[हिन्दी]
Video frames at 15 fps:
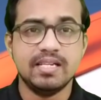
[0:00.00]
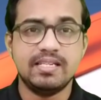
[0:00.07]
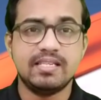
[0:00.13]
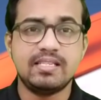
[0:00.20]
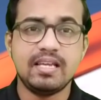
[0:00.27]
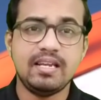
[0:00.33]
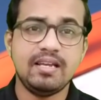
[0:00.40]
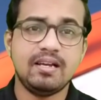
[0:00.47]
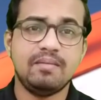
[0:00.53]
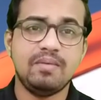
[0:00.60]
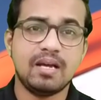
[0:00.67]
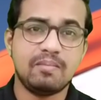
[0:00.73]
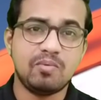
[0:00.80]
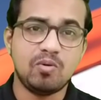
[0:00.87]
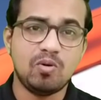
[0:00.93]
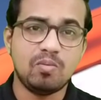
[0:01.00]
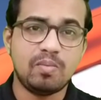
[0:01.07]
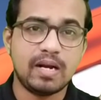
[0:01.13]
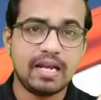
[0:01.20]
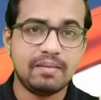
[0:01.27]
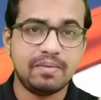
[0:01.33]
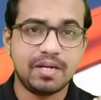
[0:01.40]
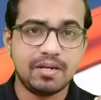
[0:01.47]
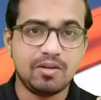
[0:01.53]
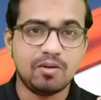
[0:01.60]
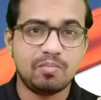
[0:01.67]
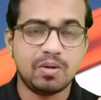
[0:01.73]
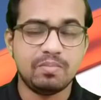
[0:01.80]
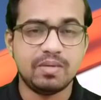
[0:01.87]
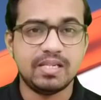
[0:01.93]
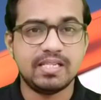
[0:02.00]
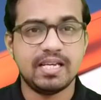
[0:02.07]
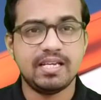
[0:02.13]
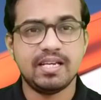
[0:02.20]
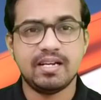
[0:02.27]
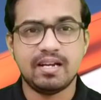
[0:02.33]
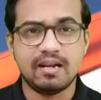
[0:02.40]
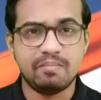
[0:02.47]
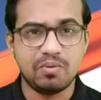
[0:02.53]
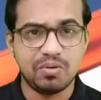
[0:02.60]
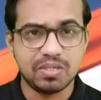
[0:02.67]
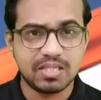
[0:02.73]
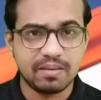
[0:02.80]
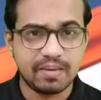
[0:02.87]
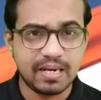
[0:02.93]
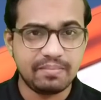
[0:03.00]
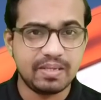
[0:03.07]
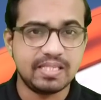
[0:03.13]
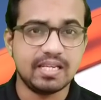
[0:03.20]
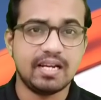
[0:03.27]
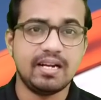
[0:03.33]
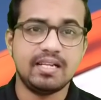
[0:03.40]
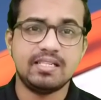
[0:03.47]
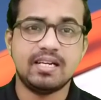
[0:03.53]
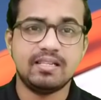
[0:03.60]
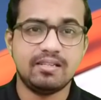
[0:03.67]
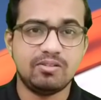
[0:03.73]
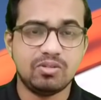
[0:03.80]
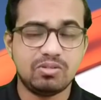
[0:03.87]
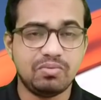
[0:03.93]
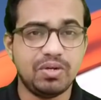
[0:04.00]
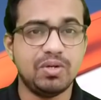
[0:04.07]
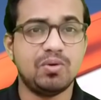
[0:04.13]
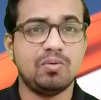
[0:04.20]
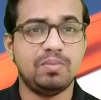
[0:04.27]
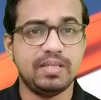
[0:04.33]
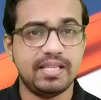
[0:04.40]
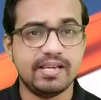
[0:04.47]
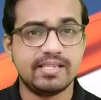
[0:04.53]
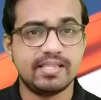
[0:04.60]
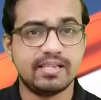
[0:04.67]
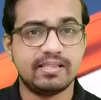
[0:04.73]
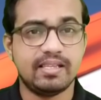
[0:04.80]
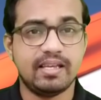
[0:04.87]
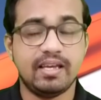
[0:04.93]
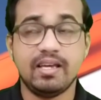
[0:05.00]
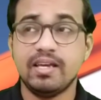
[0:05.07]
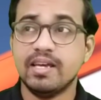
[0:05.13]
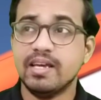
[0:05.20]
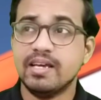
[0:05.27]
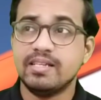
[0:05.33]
जिसकी लिंक अभी आप लोग को ऊपर आई बटन के ऊपर मिल जाएगी अगर आप लोग इसके बारे में जानना चाहते हैं तो इस वीडियो को भी देख सकते हैं